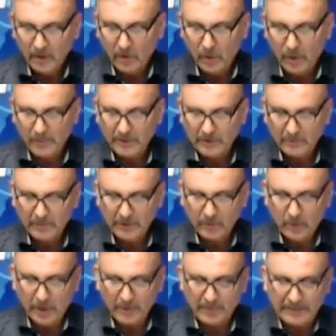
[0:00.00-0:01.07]
कौमी असम्बली
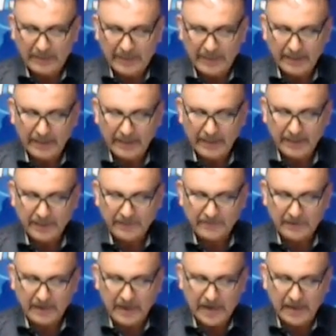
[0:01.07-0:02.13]
को आज बताया गया है कि
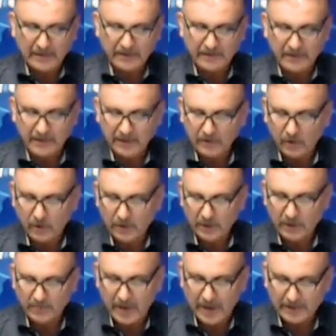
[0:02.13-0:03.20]
ज़रात सनत और
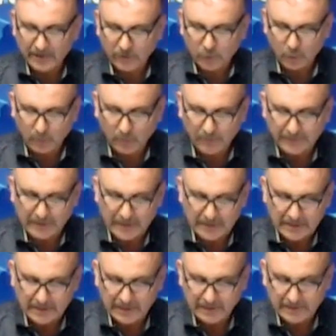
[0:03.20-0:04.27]
खदमात के शोबों में
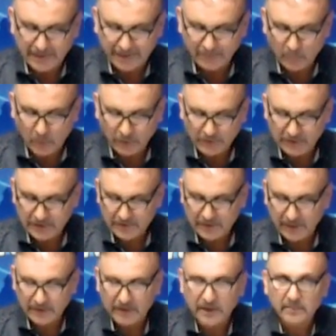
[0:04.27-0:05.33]
तरक्की के साथ मुआशी
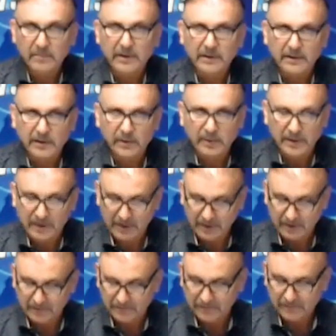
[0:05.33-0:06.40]
इशारे बेहतर हो रहे
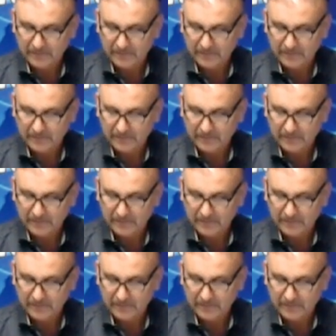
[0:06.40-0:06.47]
हैं